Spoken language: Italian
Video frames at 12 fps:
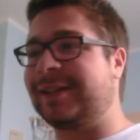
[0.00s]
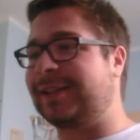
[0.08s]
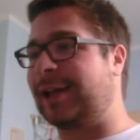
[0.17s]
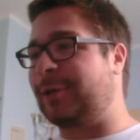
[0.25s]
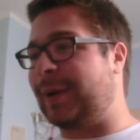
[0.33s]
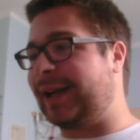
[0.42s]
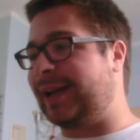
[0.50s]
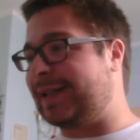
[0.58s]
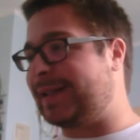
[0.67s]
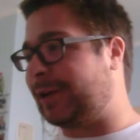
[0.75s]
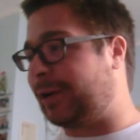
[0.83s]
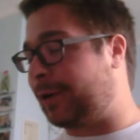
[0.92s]
da domani
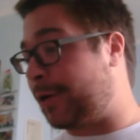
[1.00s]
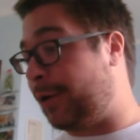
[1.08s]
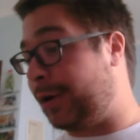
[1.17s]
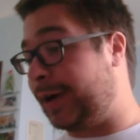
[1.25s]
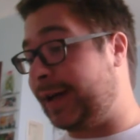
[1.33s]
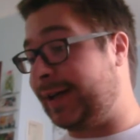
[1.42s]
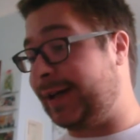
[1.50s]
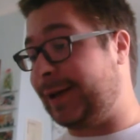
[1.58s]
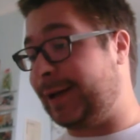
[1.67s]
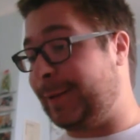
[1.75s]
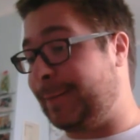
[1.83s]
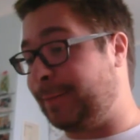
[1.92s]
inizierò con
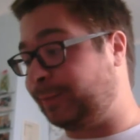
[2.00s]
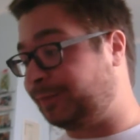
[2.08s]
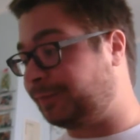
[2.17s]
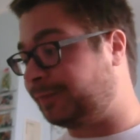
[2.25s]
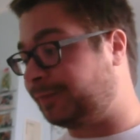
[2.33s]
ehm,